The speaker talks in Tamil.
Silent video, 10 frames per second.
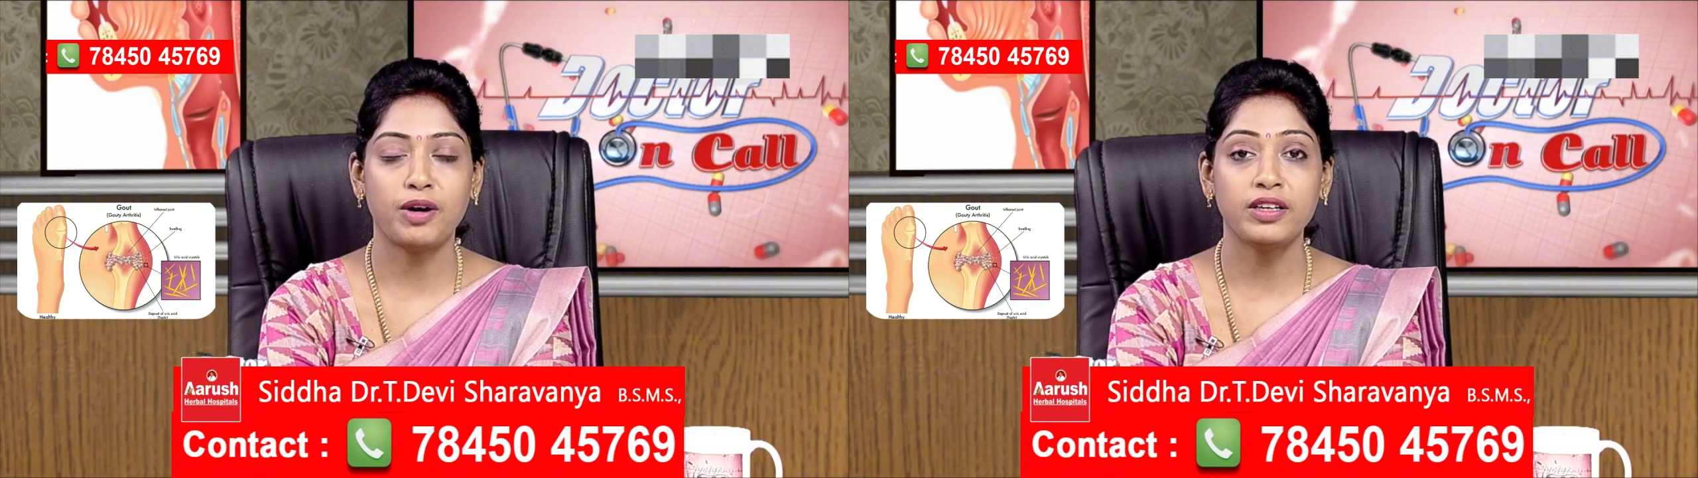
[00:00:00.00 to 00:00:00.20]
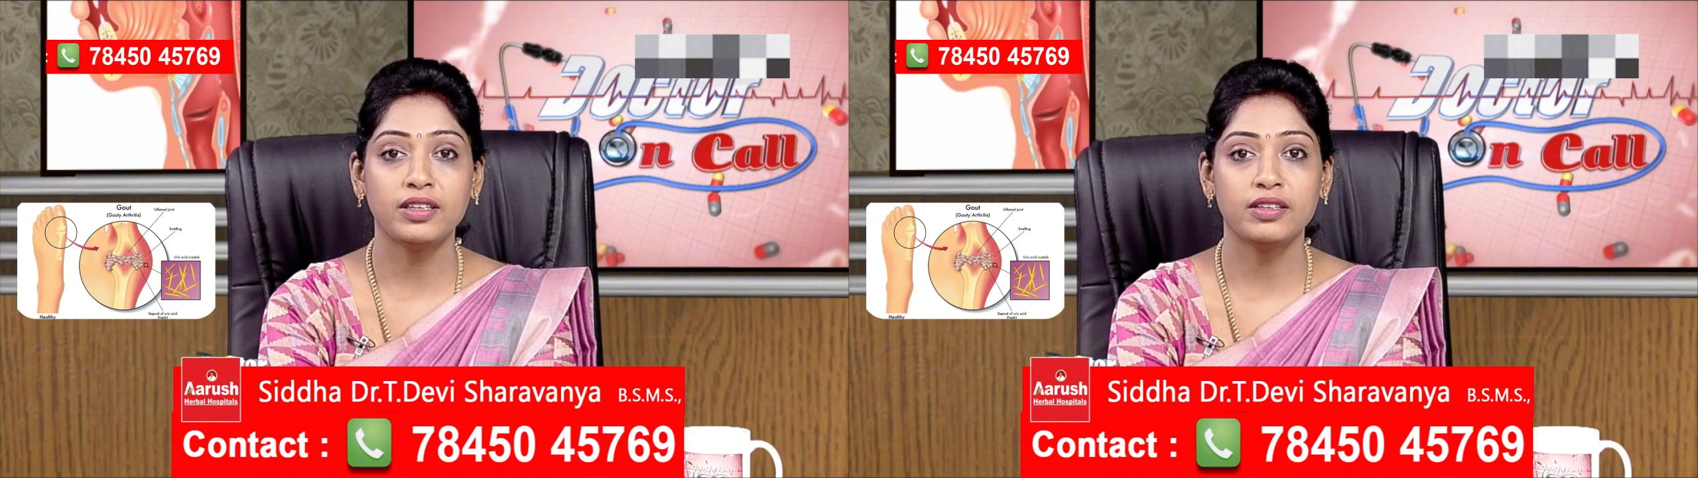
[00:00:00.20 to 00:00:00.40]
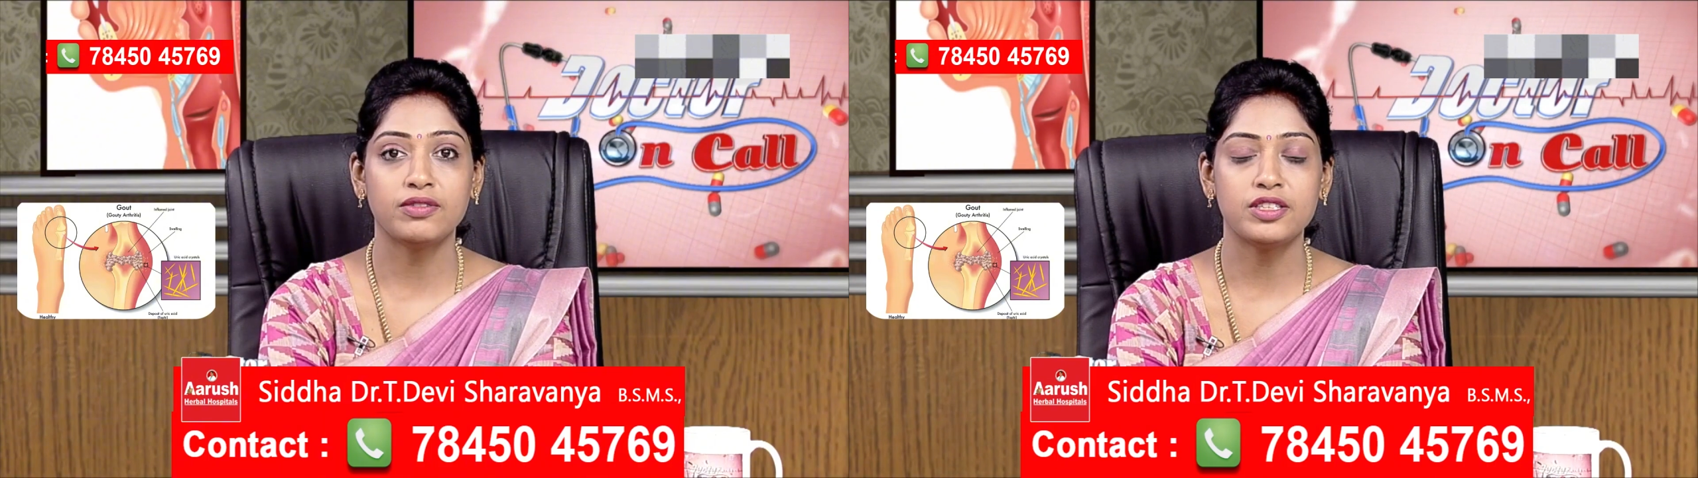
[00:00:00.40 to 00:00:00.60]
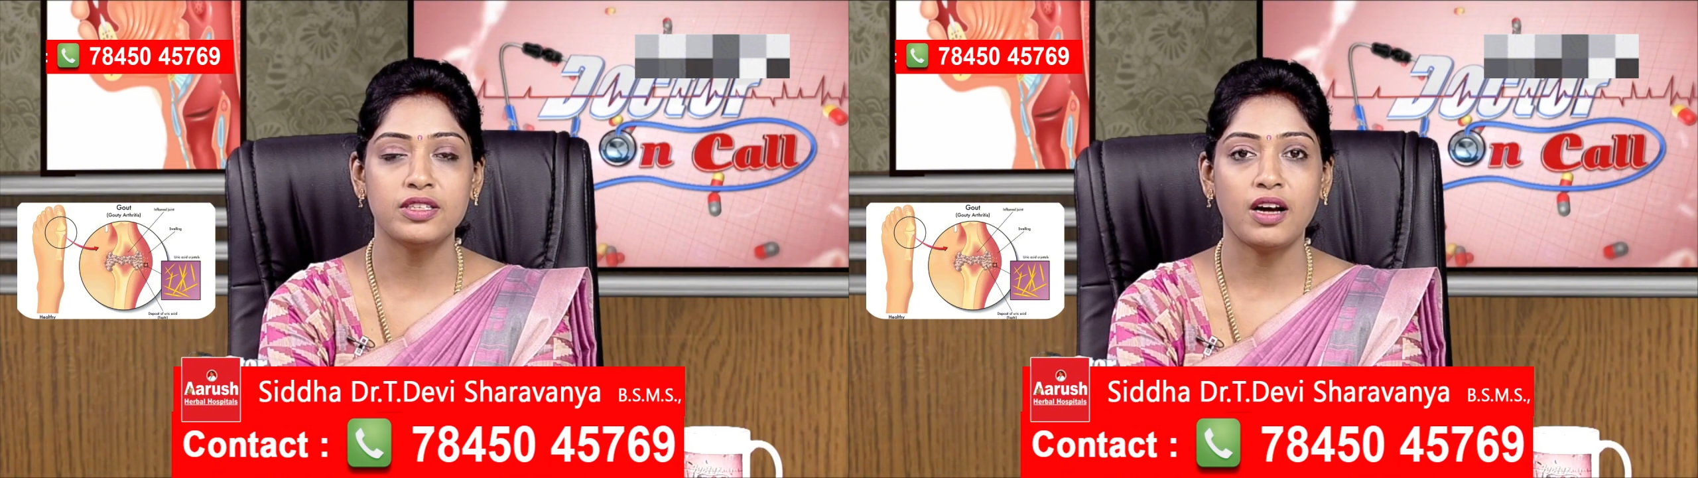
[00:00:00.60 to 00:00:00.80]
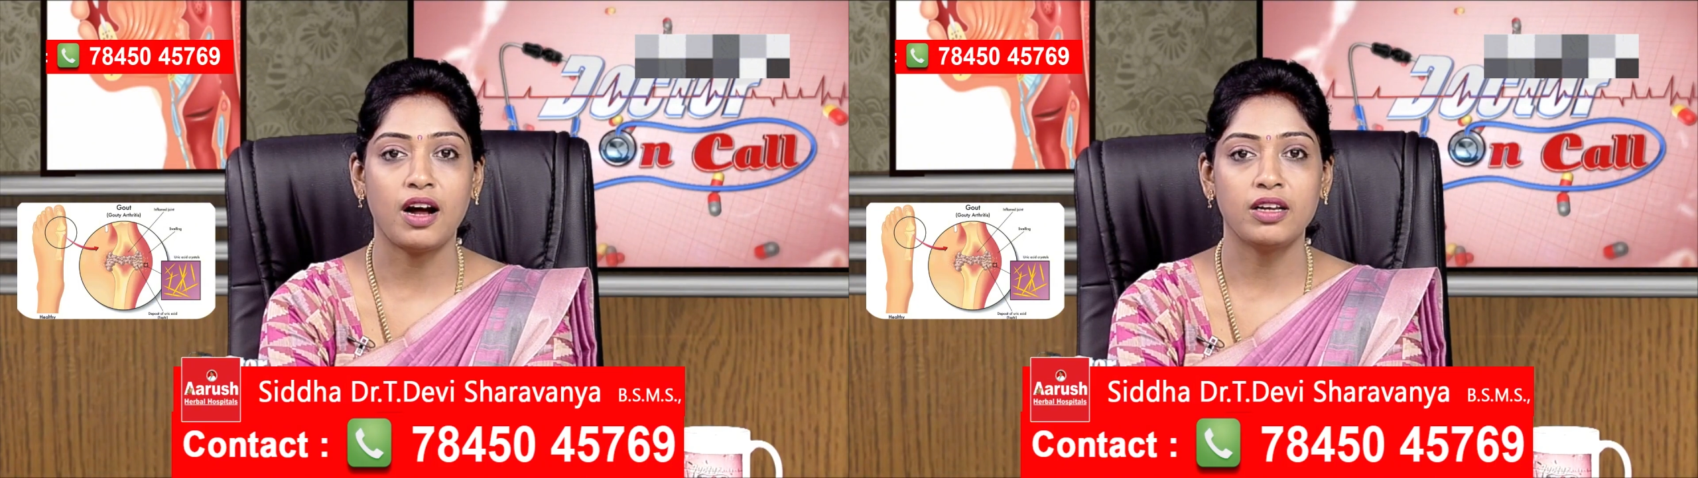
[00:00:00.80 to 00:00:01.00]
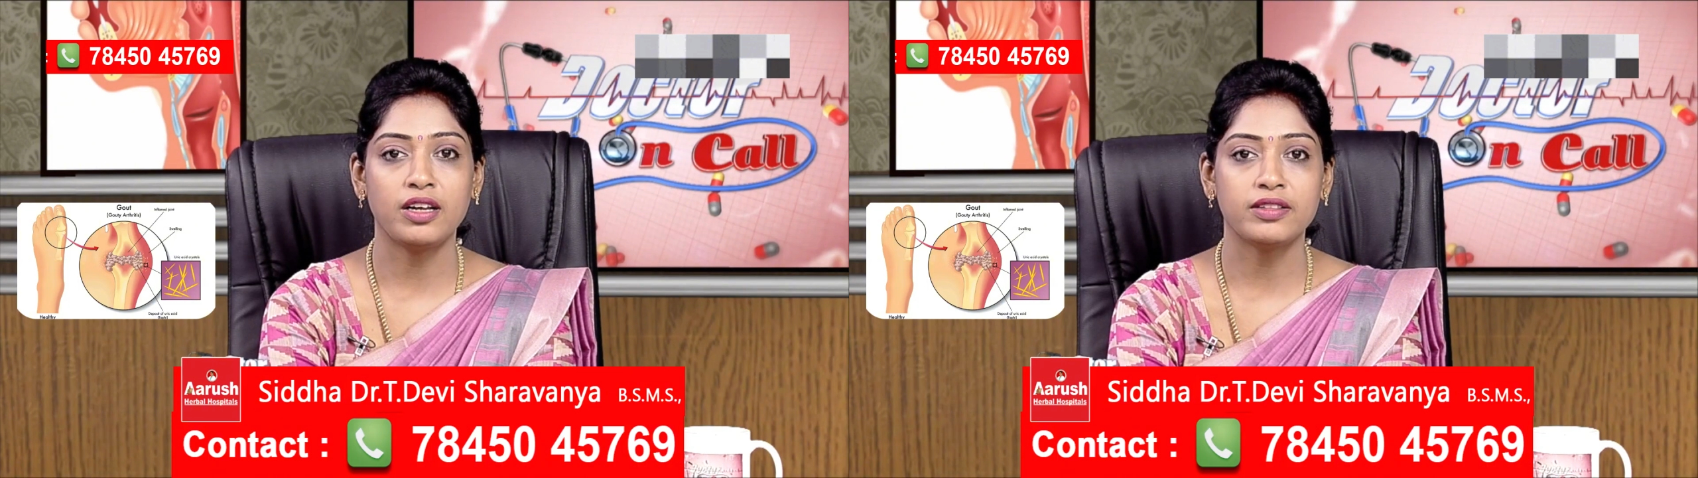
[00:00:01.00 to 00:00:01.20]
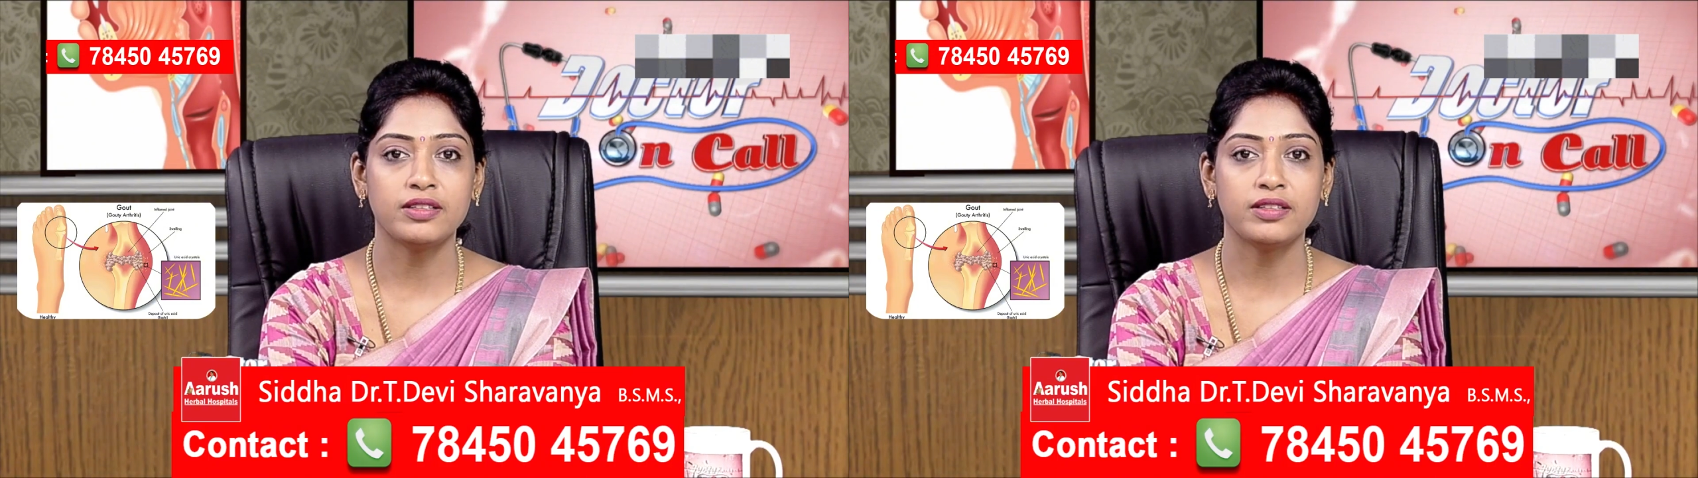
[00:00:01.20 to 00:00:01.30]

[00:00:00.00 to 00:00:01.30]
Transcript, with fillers: படுக்கையை விட்டு காலையில்